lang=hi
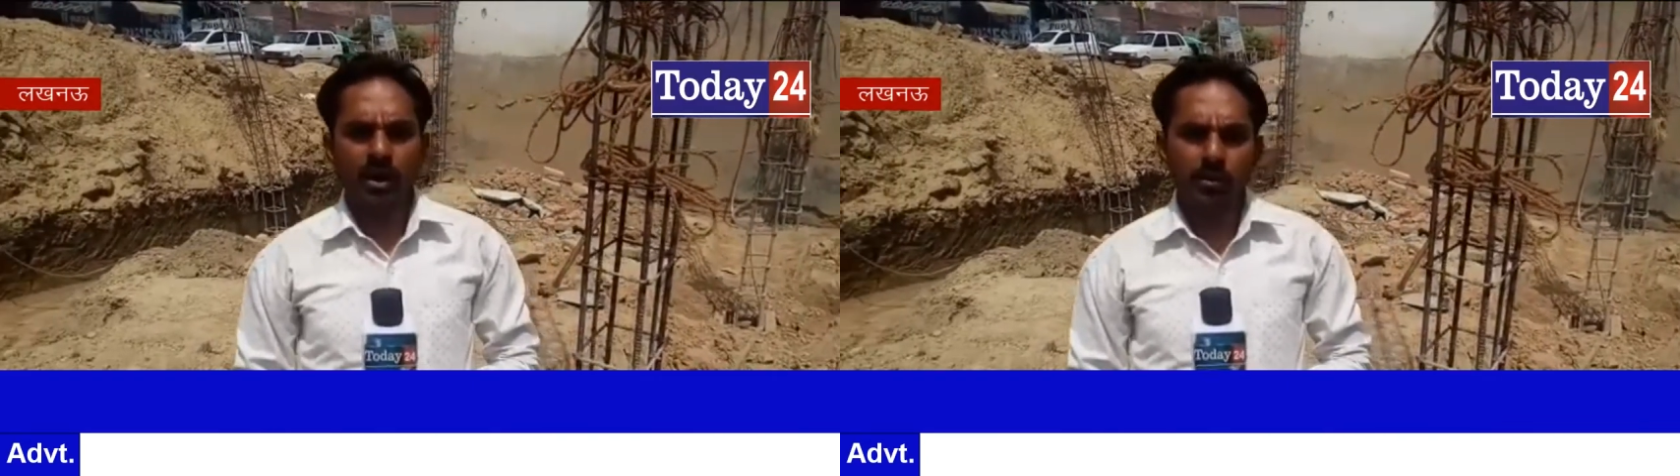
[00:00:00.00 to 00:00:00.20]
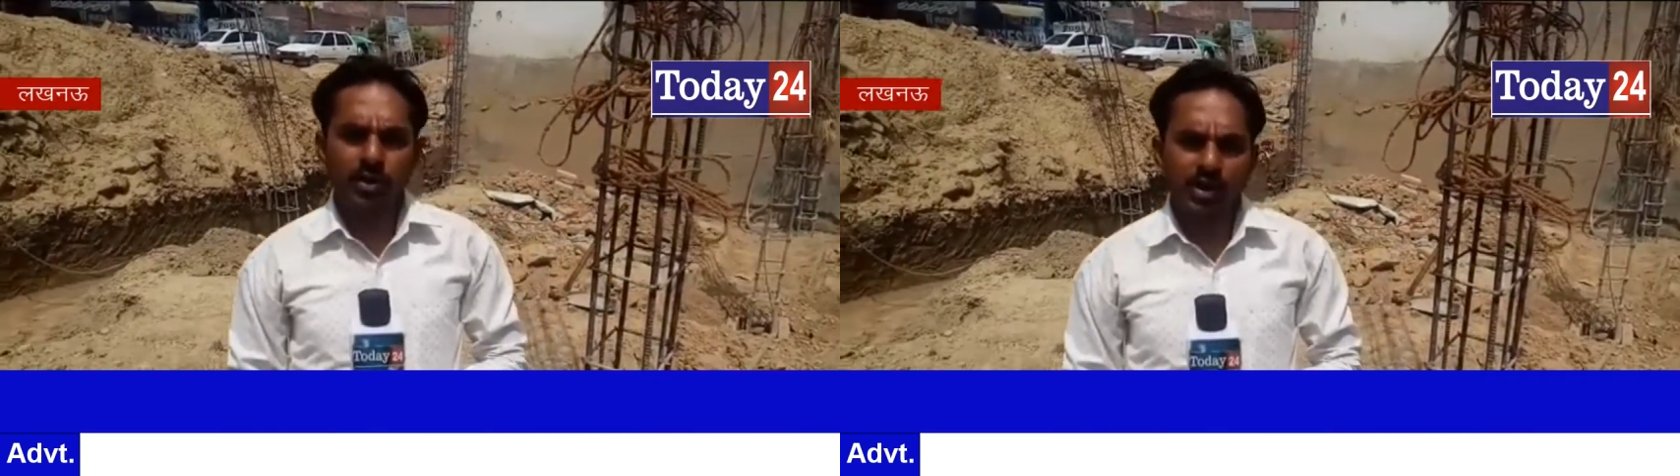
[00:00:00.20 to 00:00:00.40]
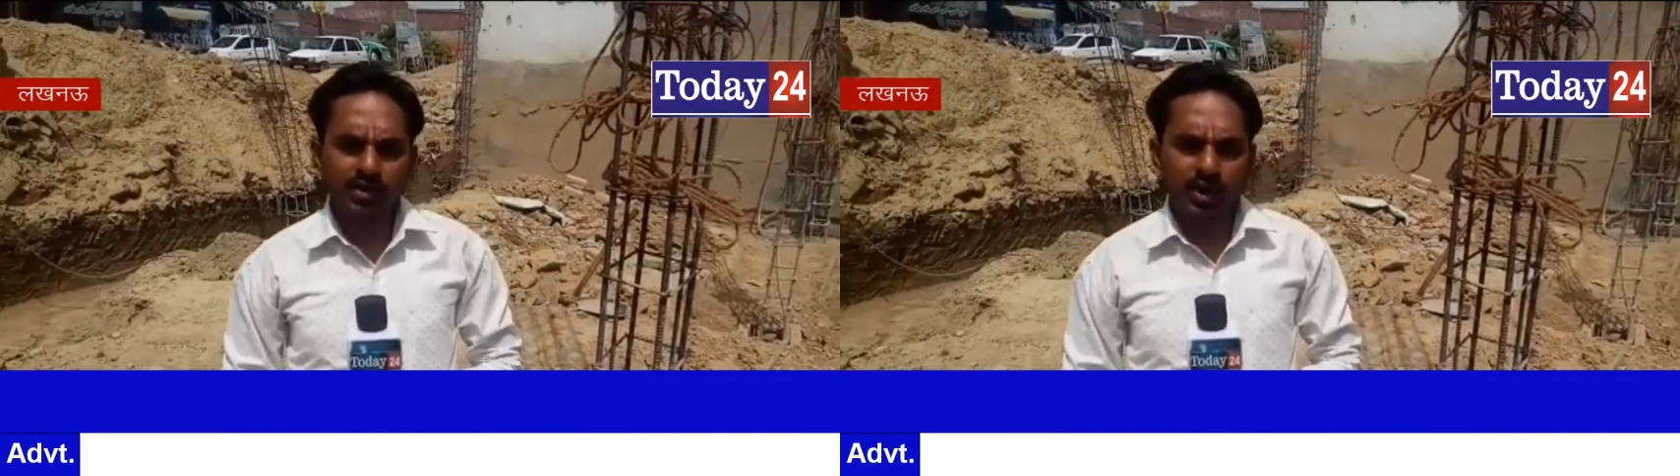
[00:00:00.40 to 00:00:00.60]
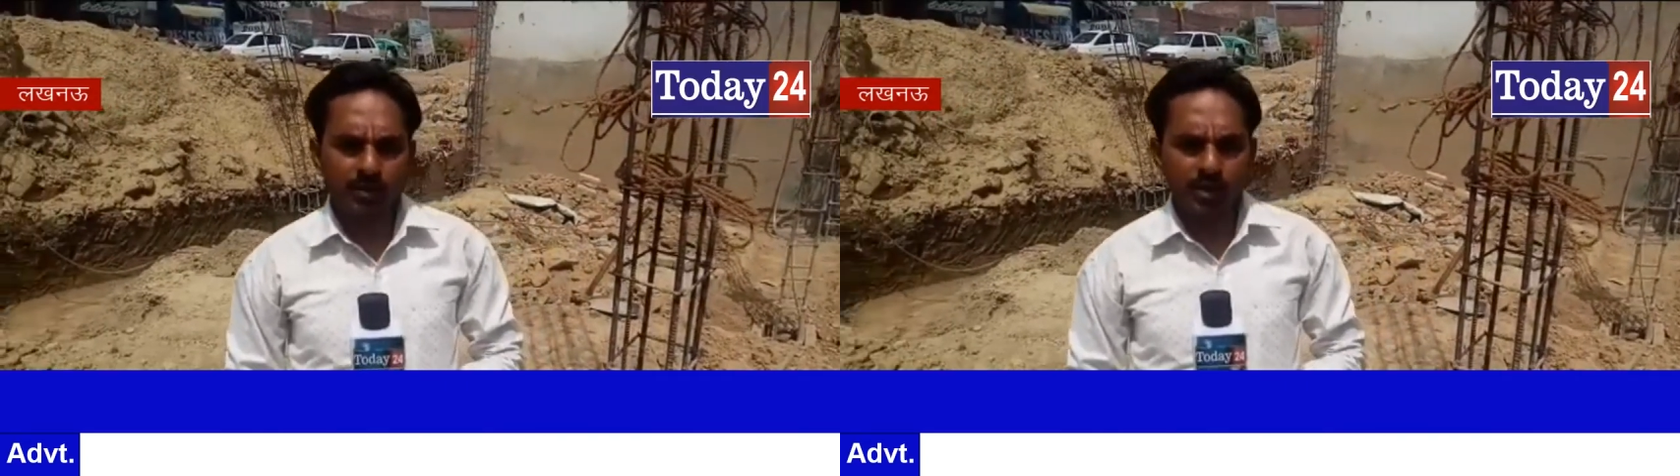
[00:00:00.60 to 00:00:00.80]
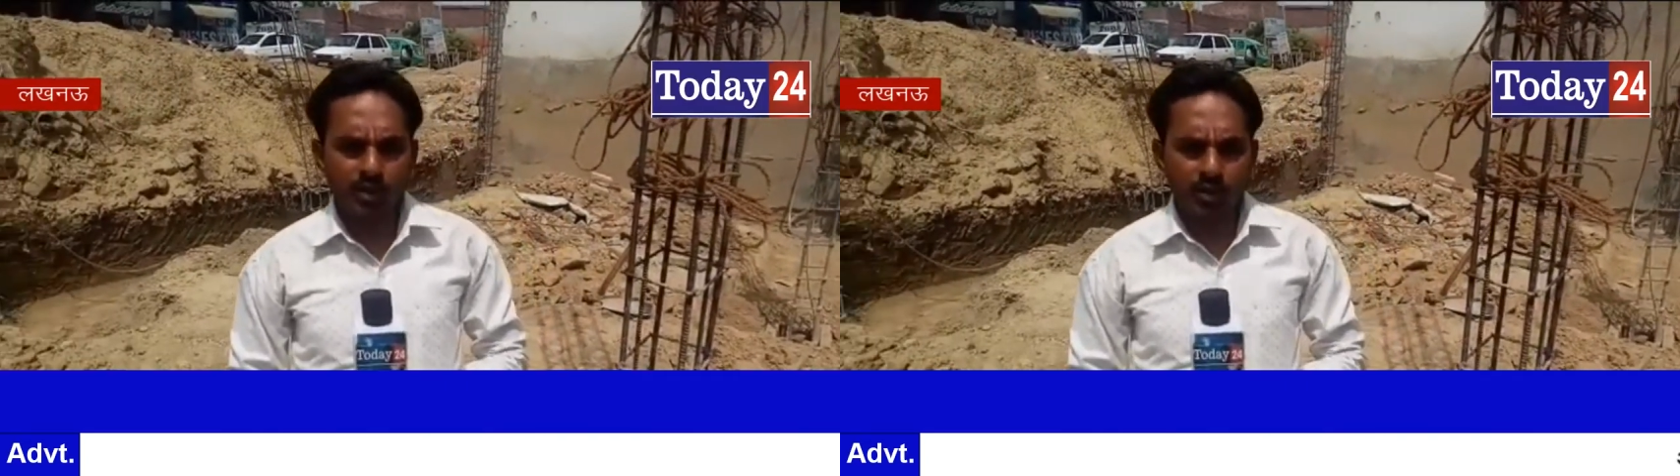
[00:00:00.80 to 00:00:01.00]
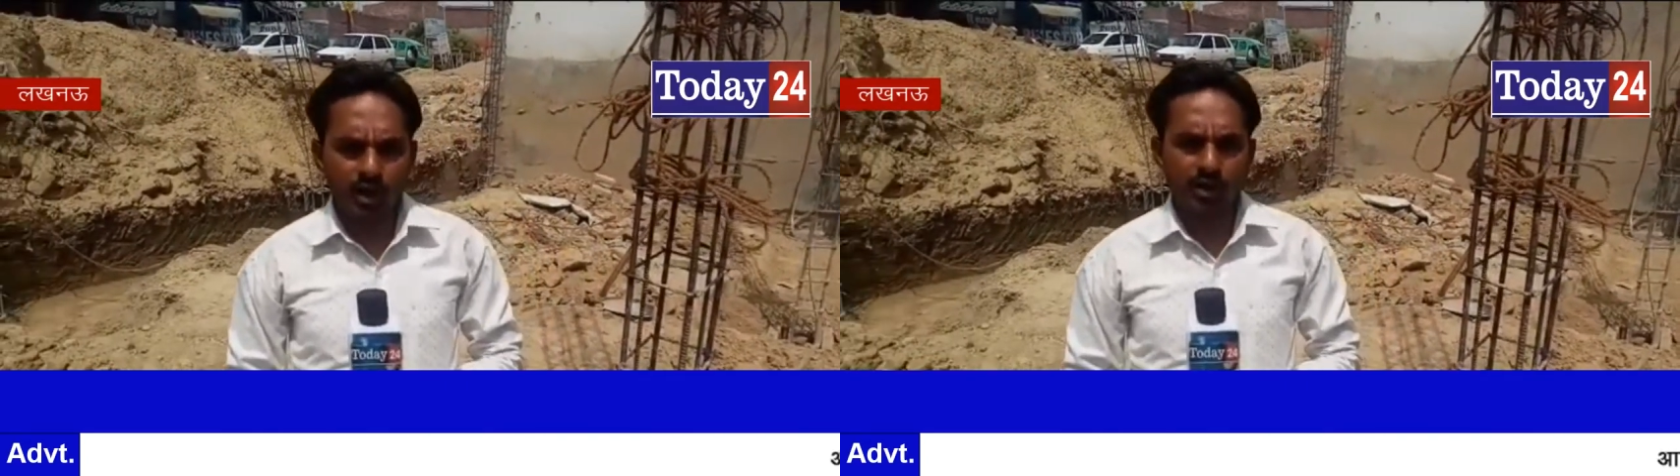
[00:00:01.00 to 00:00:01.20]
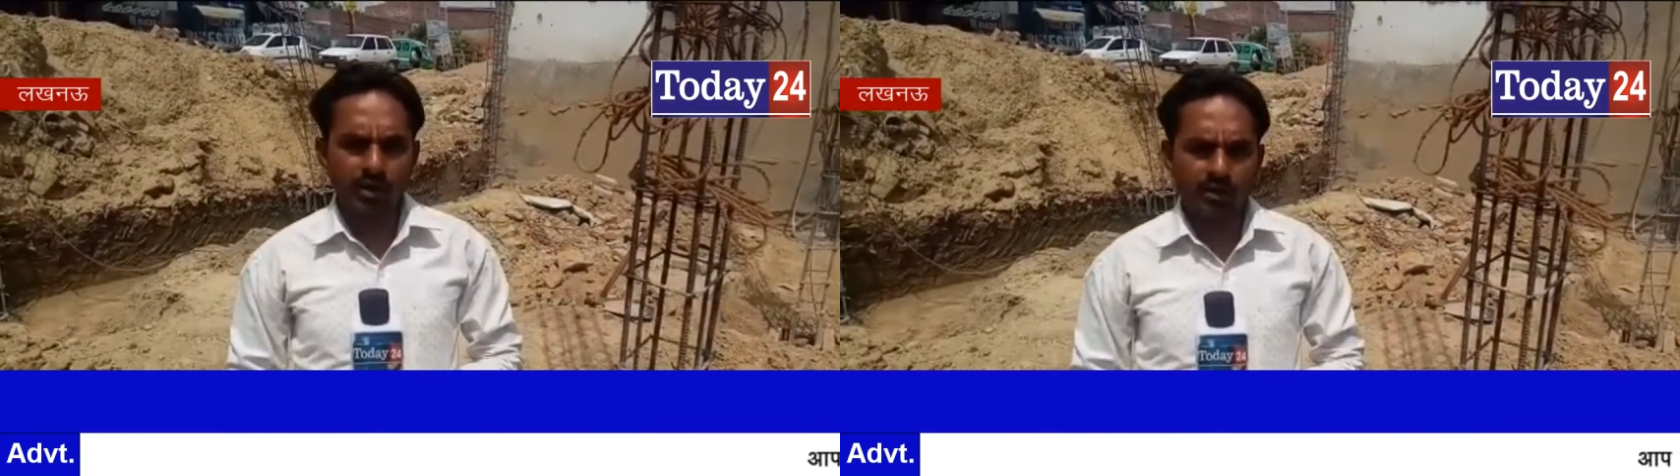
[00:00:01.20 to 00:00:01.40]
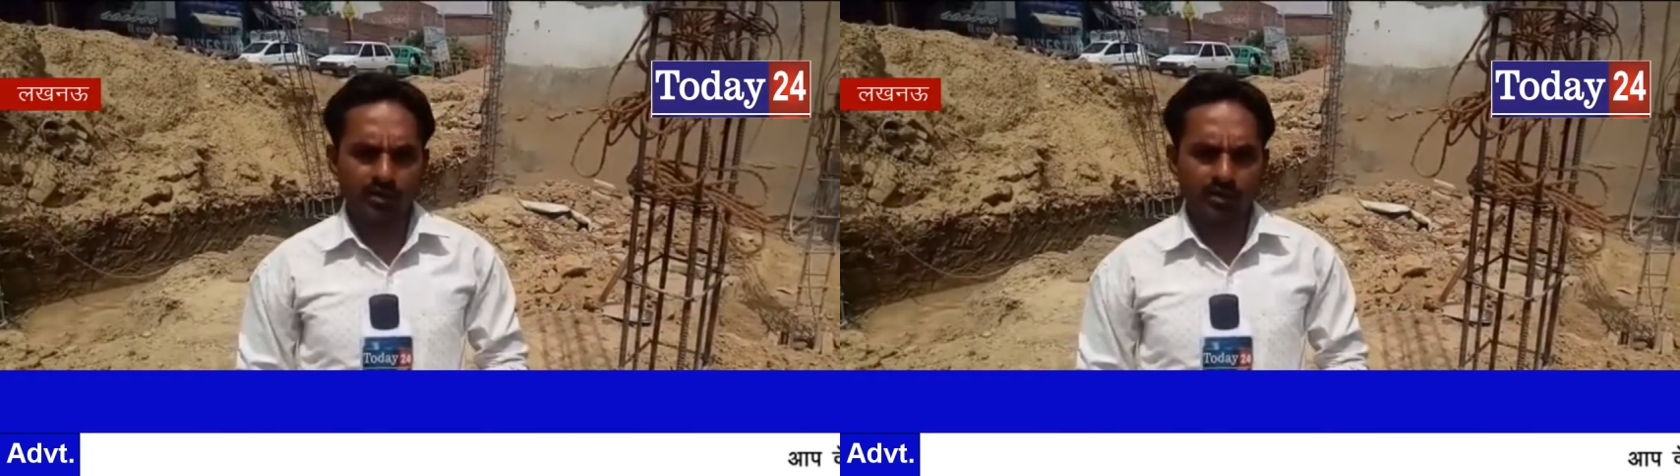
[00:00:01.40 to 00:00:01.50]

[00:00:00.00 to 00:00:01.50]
तकरोही चौकी स्थित